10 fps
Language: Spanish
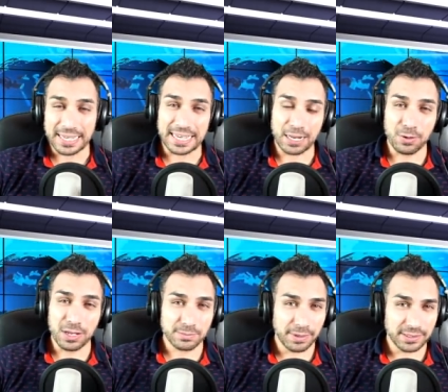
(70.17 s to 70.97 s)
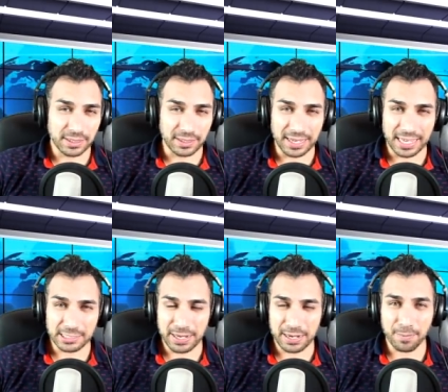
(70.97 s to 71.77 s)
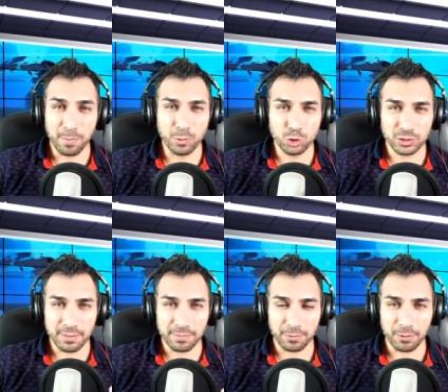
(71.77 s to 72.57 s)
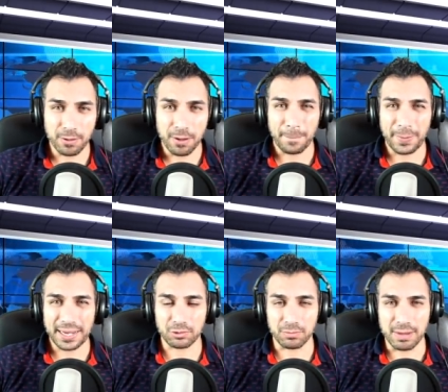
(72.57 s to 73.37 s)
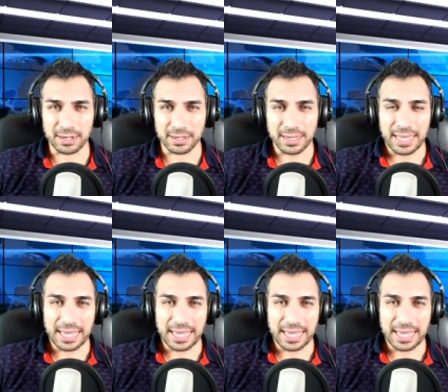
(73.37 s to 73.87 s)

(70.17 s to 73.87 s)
y que algunas veces se tenía que esperar mucho tiempo para tomar